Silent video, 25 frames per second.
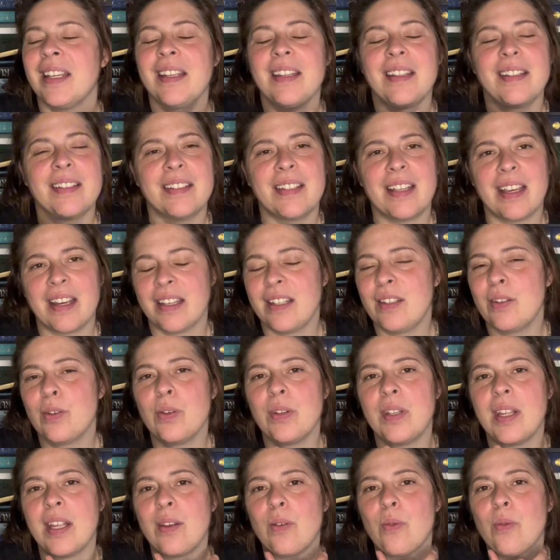Ça risque
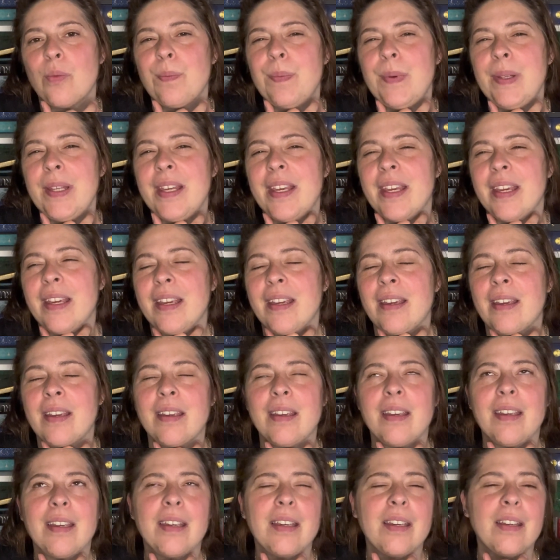d'être compliqué
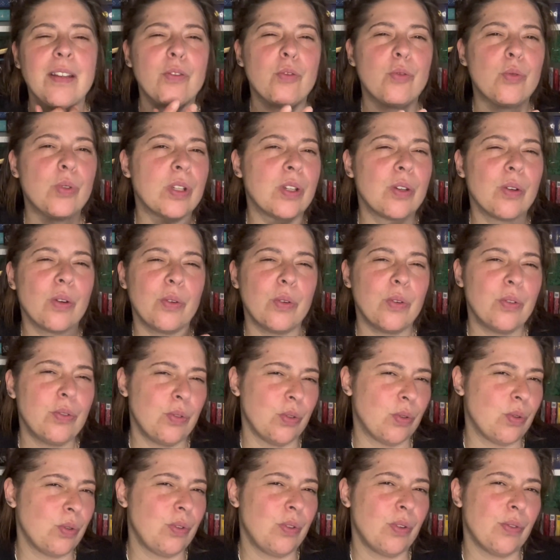et je suis curieuse du
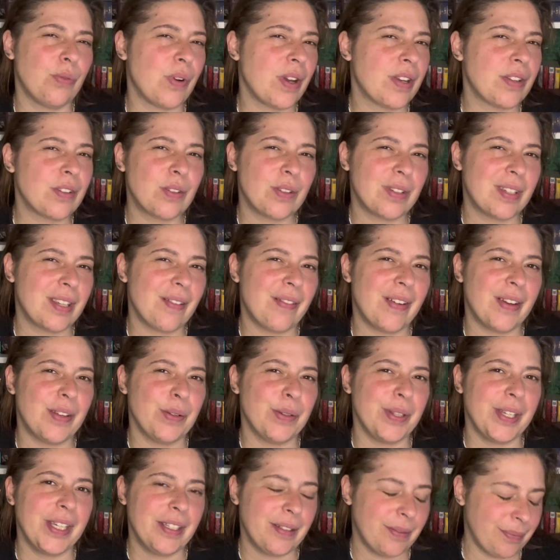coup de voir ce que ça va
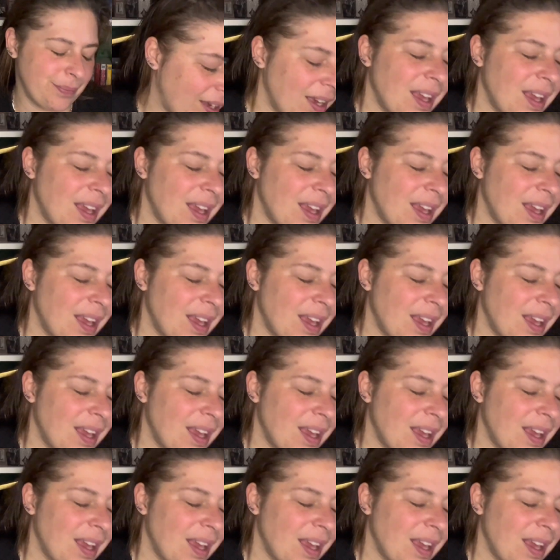donner.